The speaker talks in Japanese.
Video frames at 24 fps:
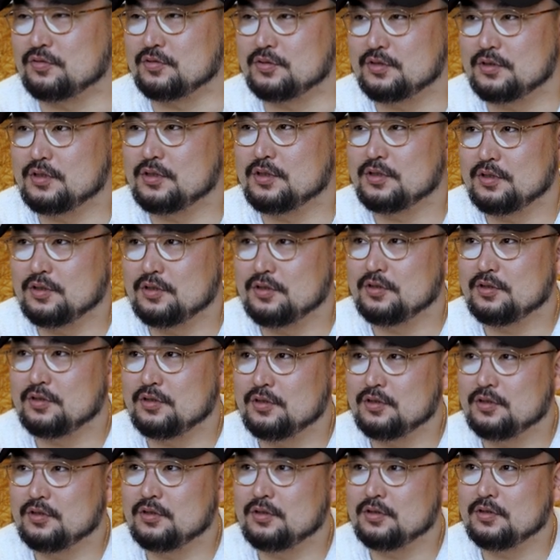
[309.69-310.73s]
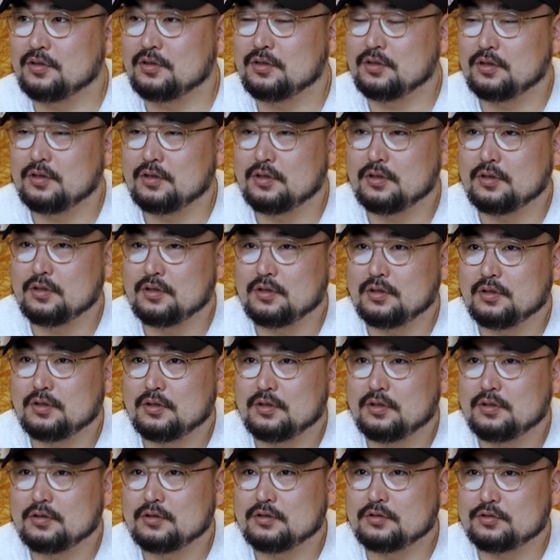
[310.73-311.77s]
祭壇とかパターンとか
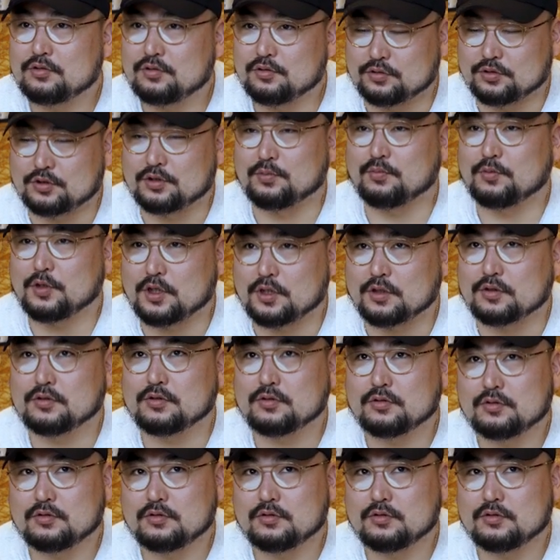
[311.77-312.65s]
そうですねまあ